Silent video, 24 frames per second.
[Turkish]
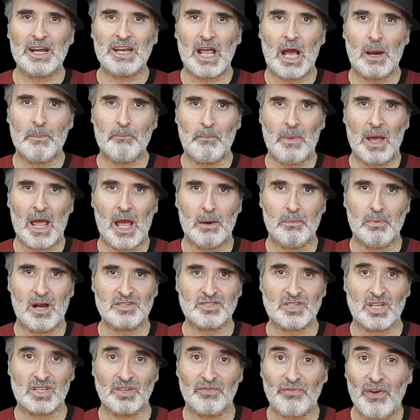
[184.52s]
yapmaya
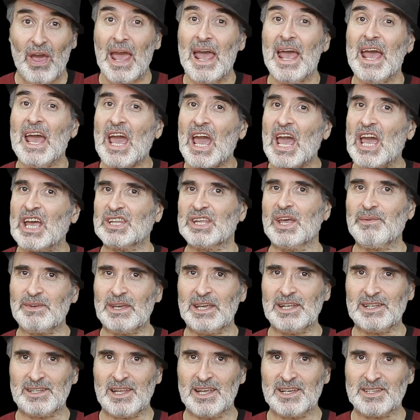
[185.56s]
başladı ve hedef
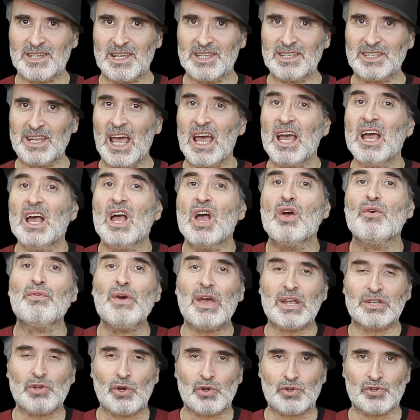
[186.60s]
kitlesinde
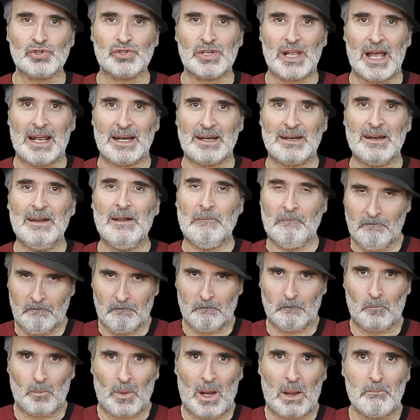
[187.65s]
FETÖ'cüler,
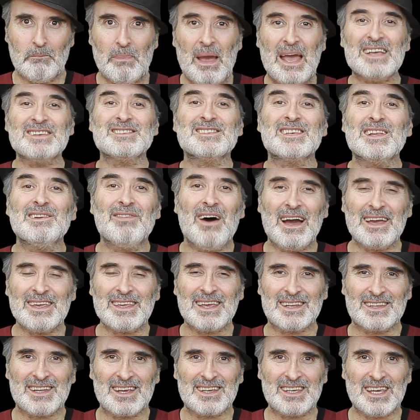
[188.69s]

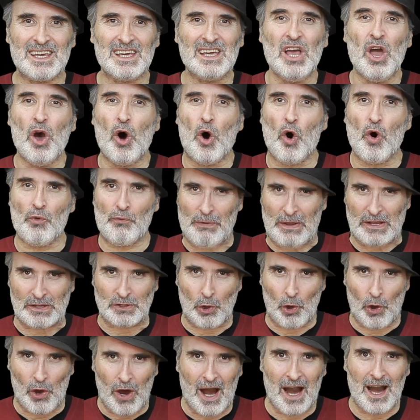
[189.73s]
Pensilvanya'daki o FETÖ
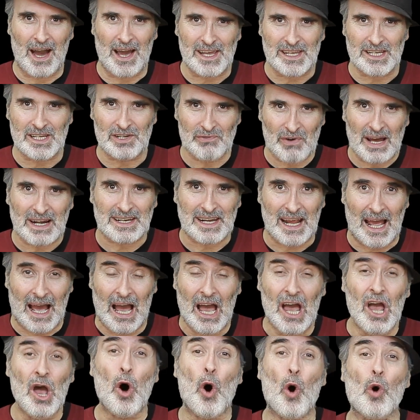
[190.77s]
haini var ya
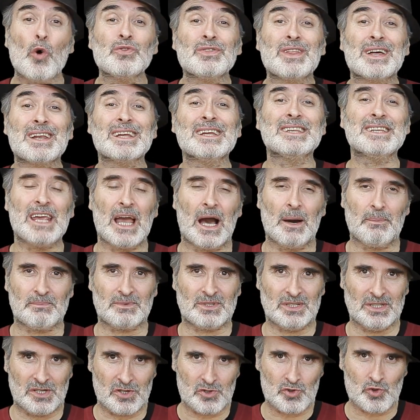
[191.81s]
onların
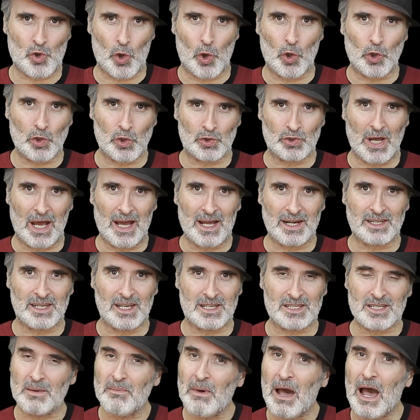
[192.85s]
yaptığını söylüyordu
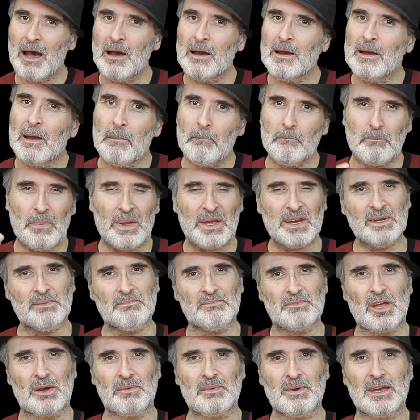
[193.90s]
herkes ama benim
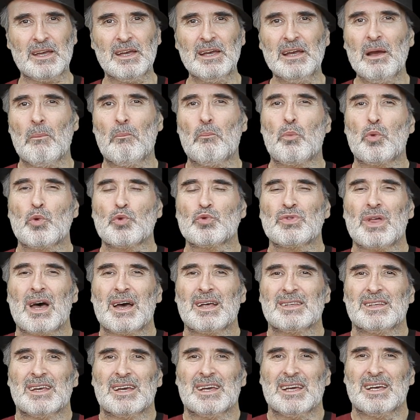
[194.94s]
tabi
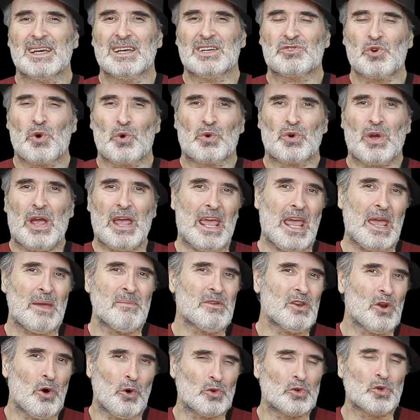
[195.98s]
bundan e, çok emin
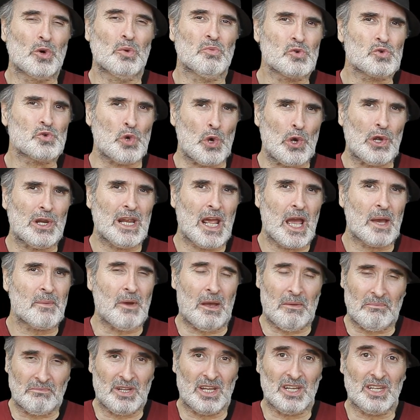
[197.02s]
olduğumu
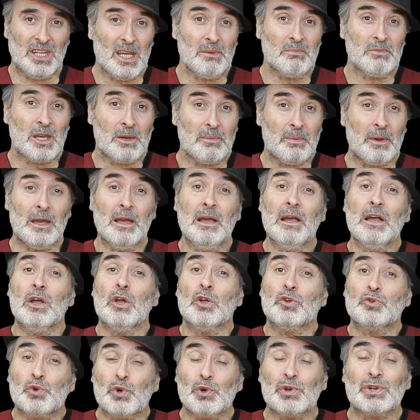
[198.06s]
söyleyemem. Dediğim gibi
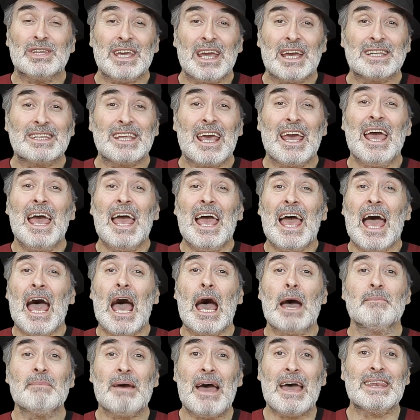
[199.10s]
Türkiye'de
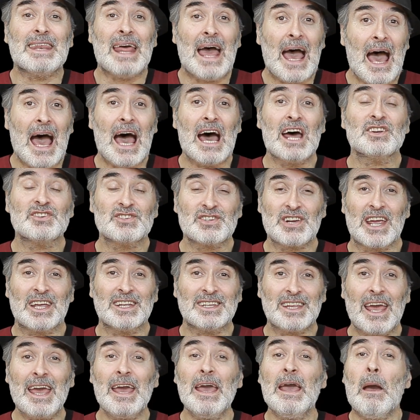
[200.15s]
hemen her
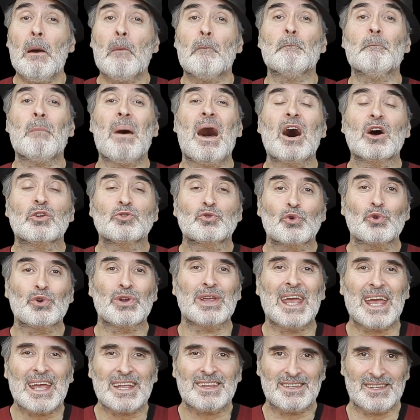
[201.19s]
şeyde
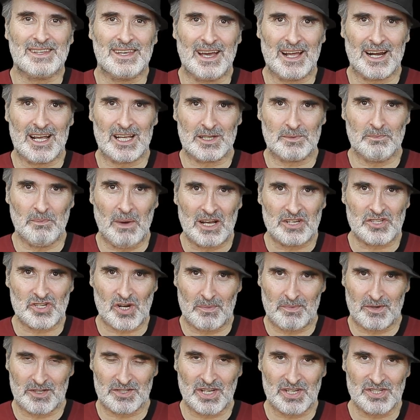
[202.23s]
mağduriyet yaratma
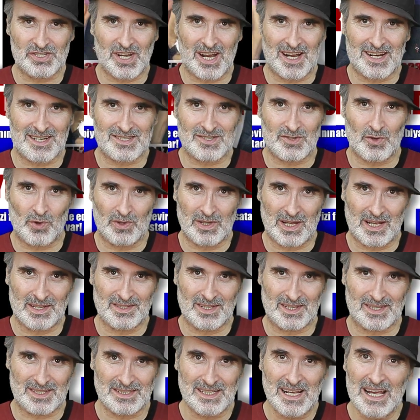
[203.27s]
çabası içerisinde
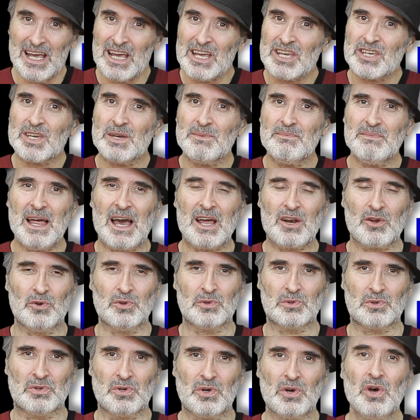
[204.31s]
olanların kimler
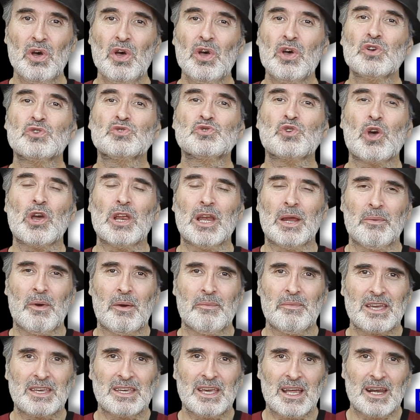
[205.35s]
olduğunu
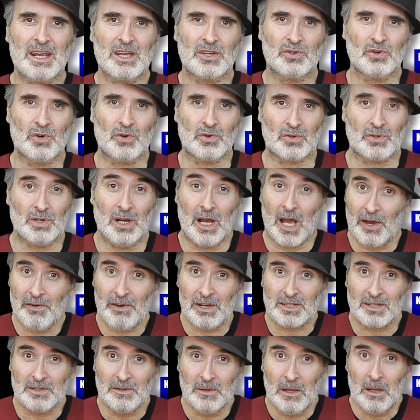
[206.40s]
söylememe gerek yok.
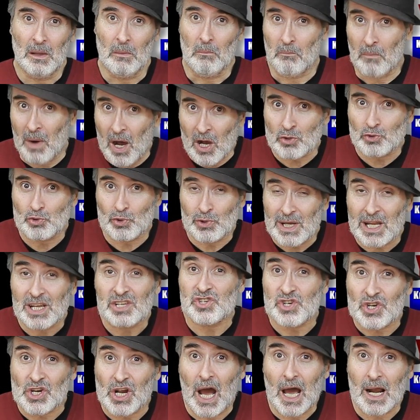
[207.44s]
Evet Mağduriyet
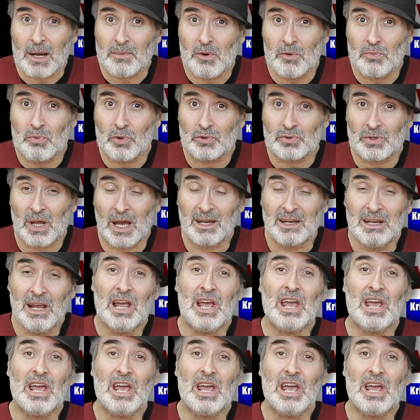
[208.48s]
çıkar mı bundan?